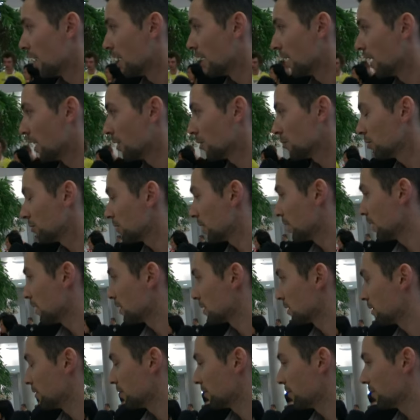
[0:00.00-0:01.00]
E, no tutaj
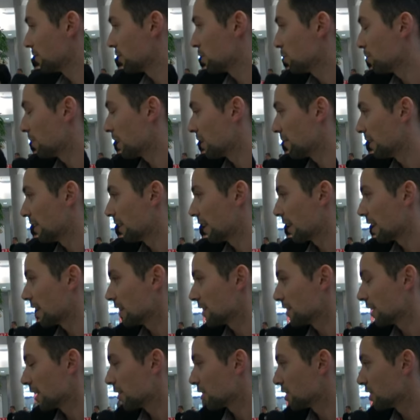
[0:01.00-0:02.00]
jest super
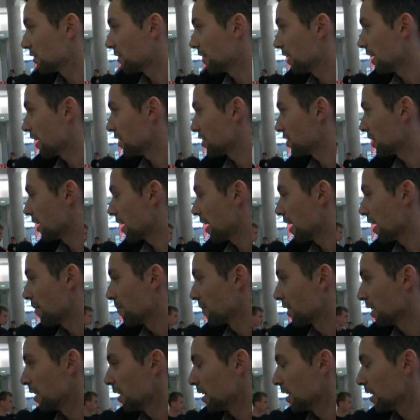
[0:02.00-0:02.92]
federacja, rozwija się,